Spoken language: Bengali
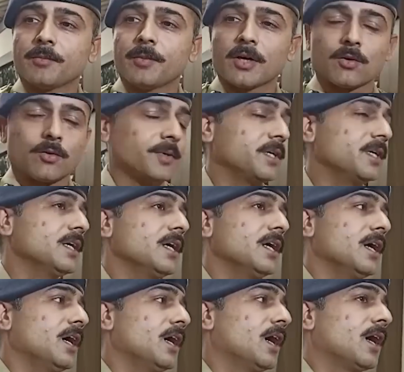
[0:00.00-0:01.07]
পার হবে
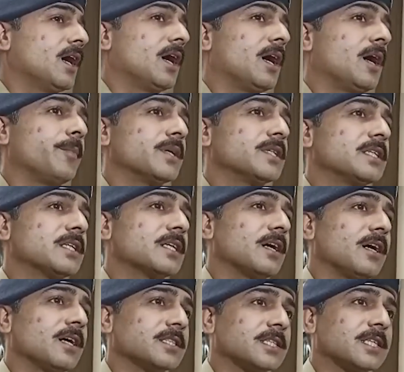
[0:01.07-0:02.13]
আমাদের
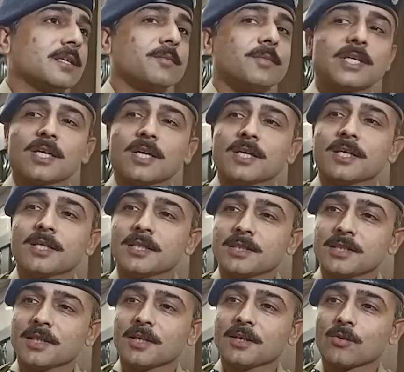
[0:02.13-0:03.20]
আজকে বিকেলে
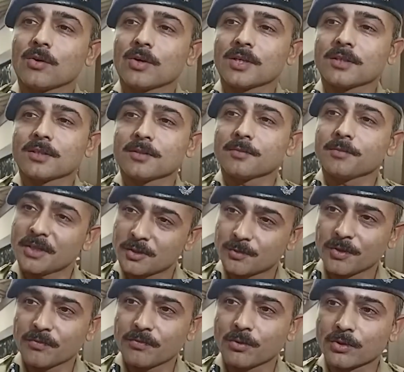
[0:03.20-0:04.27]
ডিসি হেডকোয়ার্টার প্রেস
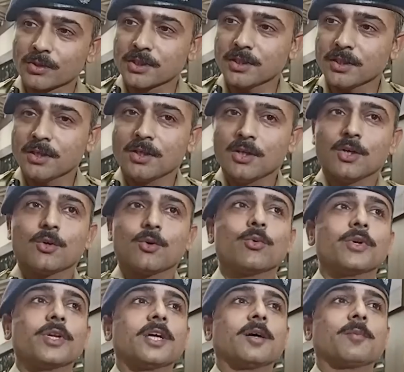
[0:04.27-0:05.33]
ব্রিফ করছেন
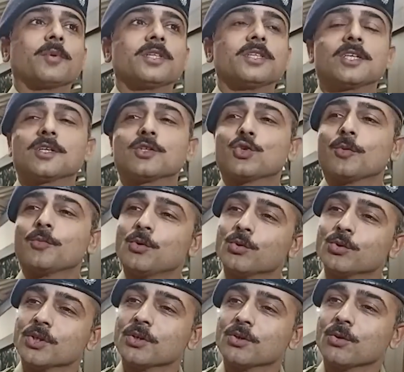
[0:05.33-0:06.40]
উনি আপনাদেরকে সব
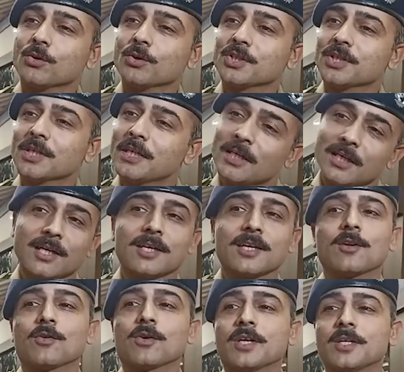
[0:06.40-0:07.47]
ডুজ অ্যান্ড ডোন্টস ইন
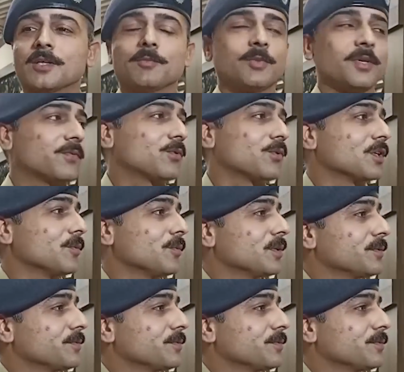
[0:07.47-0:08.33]
ডিটেল ওখানে ব্রিফ করবেন